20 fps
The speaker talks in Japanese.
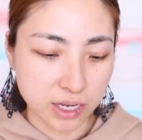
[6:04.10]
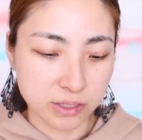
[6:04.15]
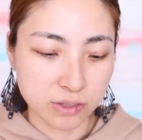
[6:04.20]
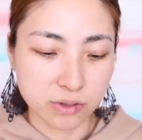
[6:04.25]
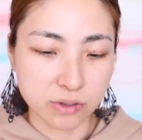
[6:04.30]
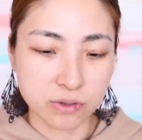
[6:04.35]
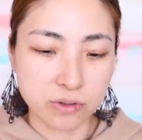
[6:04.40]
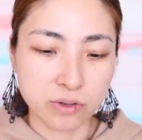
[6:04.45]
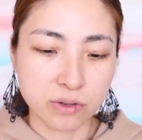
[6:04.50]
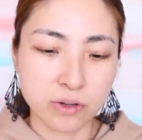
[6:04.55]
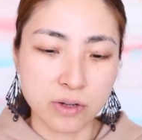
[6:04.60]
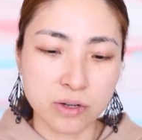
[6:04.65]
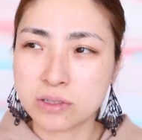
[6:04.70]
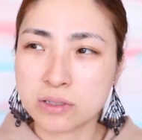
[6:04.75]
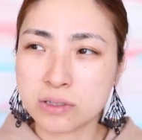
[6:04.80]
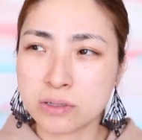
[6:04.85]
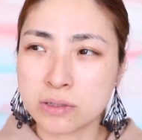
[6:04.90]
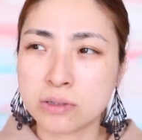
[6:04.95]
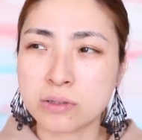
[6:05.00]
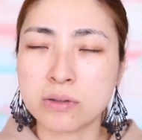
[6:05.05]
あの
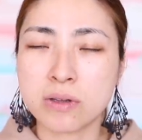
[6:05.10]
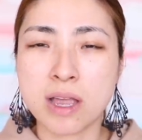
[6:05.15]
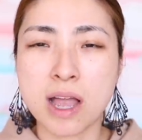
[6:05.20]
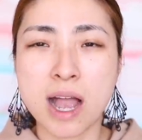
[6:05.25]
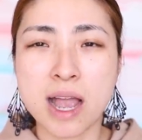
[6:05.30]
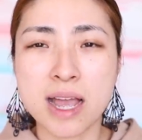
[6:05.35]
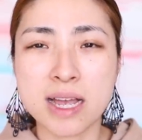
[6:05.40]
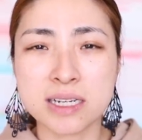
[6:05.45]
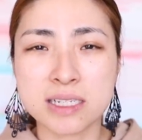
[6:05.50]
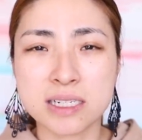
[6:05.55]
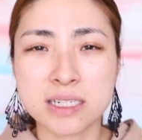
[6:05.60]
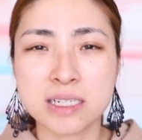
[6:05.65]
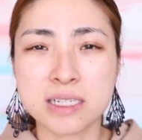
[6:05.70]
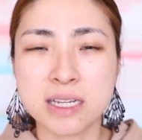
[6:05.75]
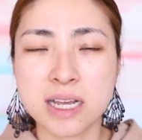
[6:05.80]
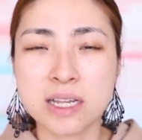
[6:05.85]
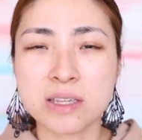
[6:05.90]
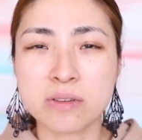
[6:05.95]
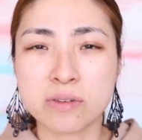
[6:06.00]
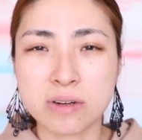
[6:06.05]
ちょっと怪しい
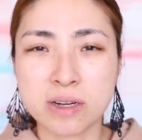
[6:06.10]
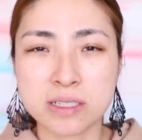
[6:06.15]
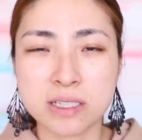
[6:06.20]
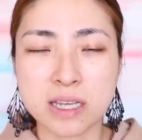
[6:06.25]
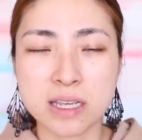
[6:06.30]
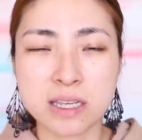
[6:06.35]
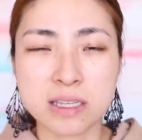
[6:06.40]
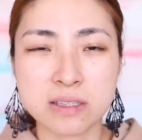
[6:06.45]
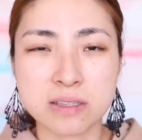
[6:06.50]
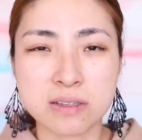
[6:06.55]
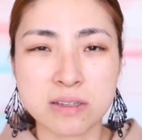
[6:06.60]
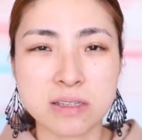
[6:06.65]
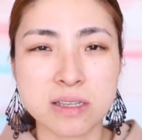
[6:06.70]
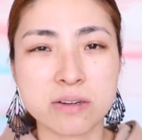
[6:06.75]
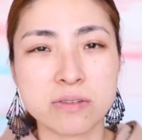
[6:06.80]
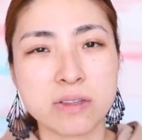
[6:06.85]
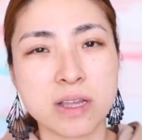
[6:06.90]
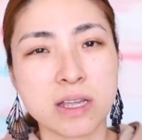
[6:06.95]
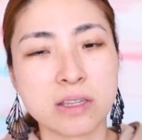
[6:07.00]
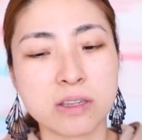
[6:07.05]
なとか咳続い
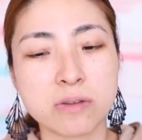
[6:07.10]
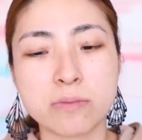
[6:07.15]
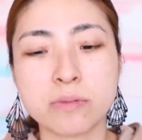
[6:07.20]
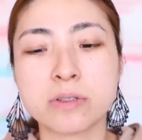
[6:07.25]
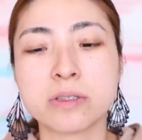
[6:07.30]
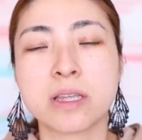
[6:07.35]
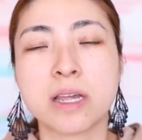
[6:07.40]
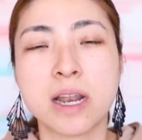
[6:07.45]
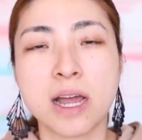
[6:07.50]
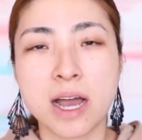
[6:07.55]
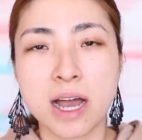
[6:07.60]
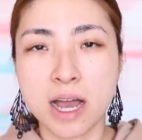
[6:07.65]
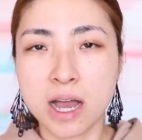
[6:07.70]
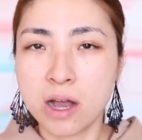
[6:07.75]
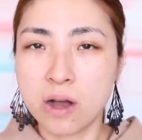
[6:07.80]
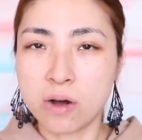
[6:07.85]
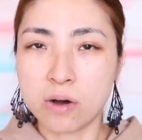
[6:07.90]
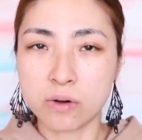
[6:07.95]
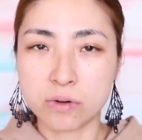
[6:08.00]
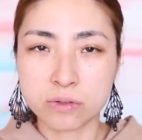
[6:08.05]
てるなと思ったら
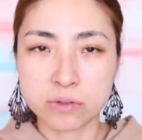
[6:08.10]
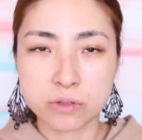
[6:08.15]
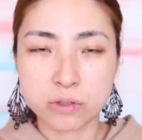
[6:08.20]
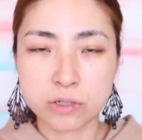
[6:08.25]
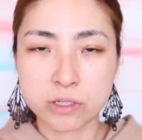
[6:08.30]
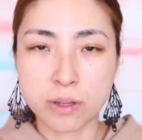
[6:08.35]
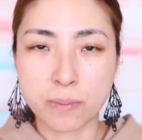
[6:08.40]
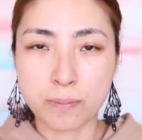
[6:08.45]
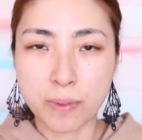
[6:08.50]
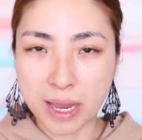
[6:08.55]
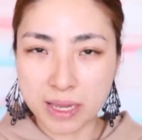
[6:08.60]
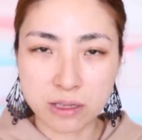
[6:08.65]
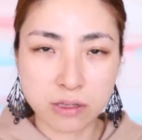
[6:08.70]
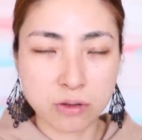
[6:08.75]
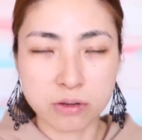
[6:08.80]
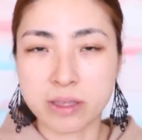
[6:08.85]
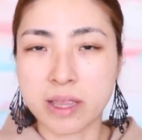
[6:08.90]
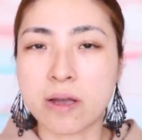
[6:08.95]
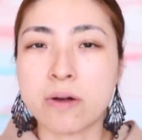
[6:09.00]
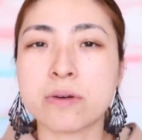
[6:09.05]
お薬でビャッ
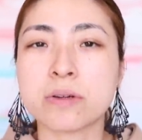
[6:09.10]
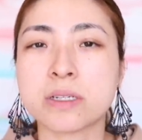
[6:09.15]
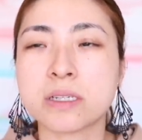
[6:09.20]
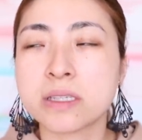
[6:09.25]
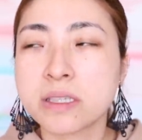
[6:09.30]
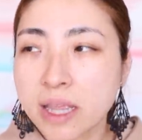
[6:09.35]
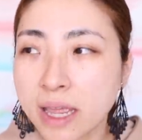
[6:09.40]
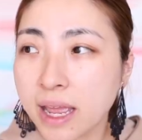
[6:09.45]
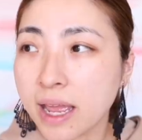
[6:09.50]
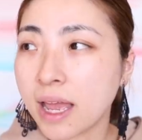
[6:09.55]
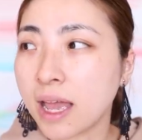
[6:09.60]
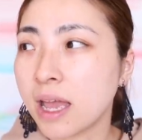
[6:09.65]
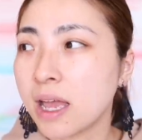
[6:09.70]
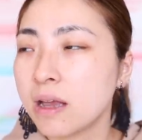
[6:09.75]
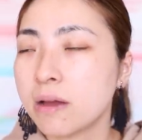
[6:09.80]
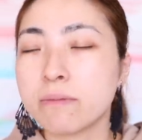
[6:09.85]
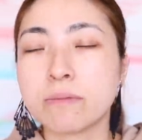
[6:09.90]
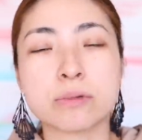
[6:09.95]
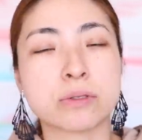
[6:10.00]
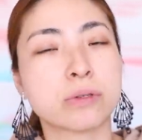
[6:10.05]
と治して
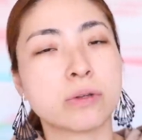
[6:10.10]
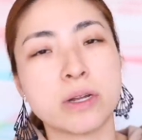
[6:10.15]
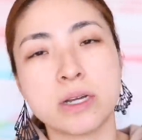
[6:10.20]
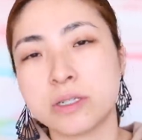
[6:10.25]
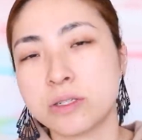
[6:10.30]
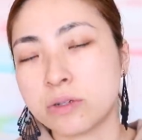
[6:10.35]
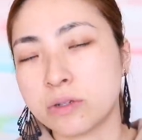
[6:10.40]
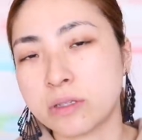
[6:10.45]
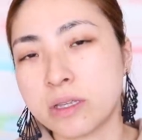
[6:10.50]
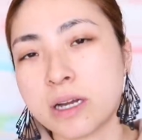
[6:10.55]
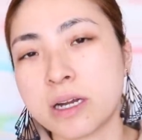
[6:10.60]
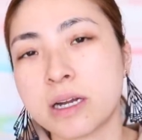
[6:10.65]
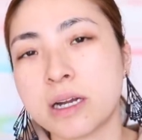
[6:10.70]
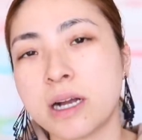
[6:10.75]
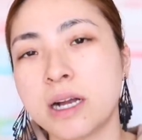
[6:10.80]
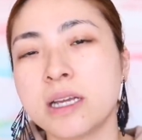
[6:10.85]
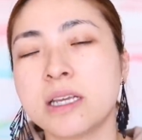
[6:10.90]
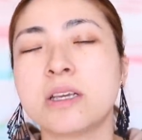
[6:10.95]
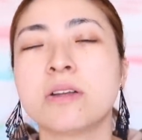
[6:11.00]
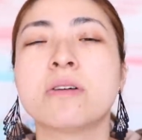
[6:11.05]
もうそれ以上なん
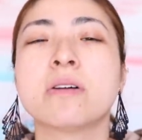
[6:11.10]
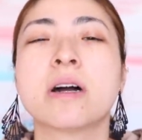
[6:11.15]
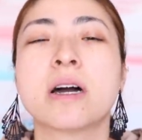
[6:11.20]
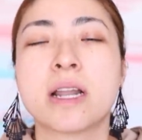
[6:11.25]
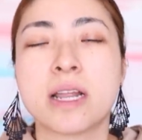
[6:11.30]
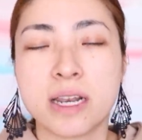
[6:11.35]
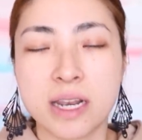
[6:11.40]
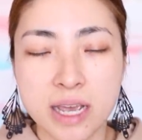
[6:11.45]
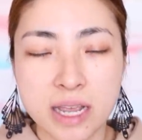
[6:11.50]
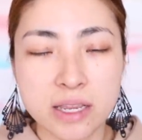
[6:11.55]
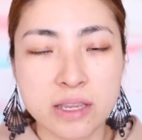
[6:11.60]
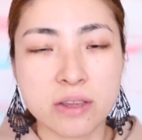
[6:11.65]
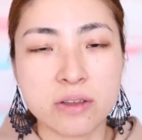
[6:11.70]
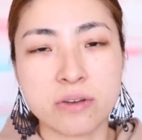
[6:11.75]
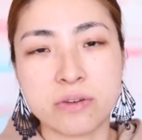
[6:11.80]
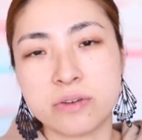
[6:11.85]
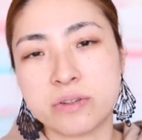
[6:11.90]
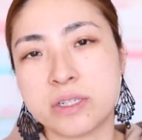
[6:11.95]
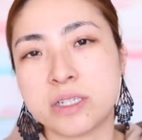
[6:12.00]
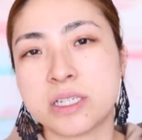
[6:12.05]
か広がらないって
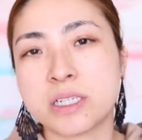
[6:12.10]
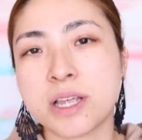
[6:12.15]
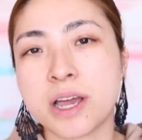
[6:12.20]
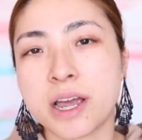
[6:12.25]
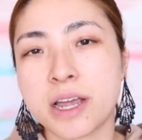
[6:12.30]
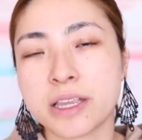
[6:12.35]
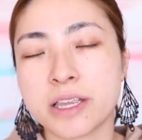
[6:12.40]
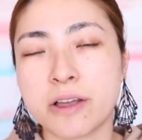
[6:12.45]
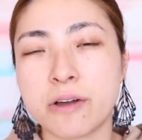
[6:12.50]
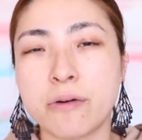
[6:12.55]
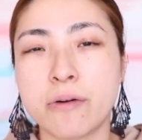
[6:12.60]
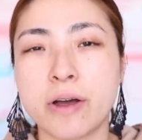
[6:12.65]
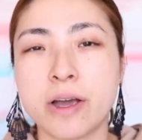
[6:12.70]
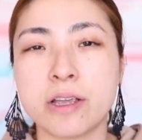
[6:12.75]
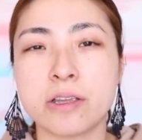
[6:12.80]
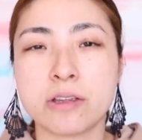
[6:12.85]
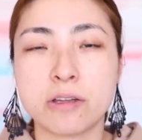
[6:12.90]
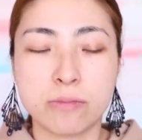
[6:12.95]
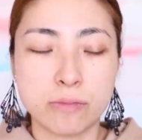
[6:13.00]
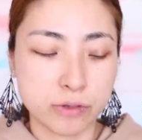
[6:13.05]
いう風にしてあげた方が
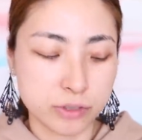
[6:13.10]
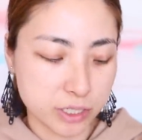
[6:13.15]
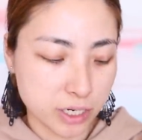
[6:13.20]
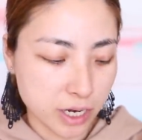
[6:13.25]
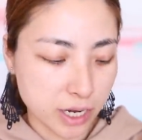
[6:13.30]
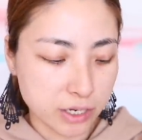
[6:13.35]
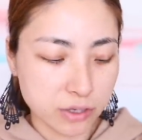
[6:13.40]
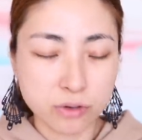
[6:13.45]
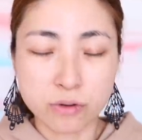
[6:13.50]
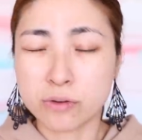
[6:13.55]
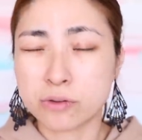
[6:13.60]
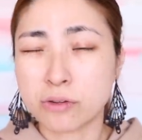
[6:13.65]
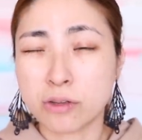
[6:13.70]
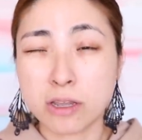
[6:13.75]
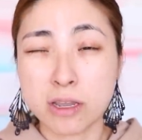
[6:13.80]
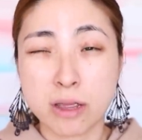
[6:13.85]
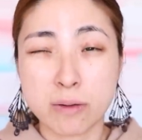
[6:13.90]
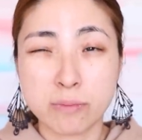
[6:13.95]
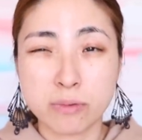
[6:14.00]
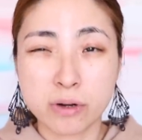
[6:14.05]
いいと思うじゃないと本当
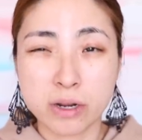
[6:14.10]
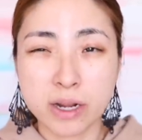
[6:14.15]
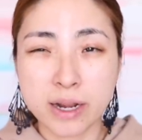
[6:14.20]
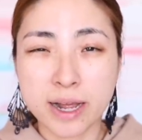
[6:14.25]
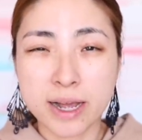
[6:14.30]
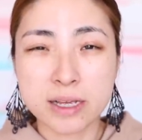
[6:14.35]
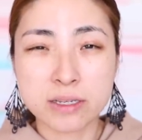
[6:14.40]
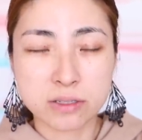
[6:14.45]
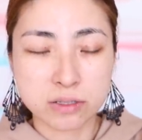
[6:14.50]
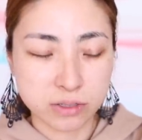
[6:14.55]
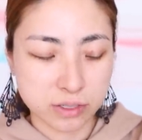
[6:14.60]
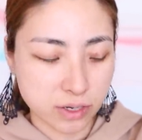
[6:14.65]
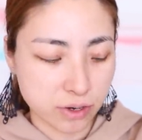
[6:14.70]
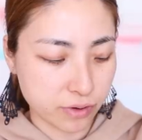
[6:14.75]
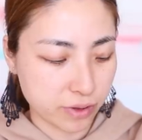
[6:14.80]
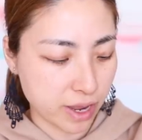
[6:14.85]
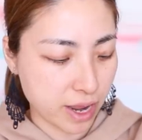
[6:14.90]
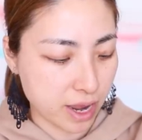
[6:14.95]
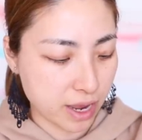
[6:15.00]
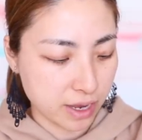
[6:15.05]
にねぶり返すんだ
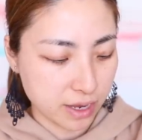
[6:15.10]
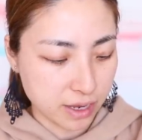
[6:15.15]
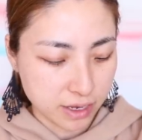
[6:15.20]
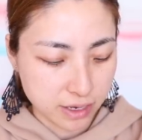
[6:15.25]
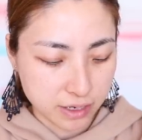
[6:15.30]
よね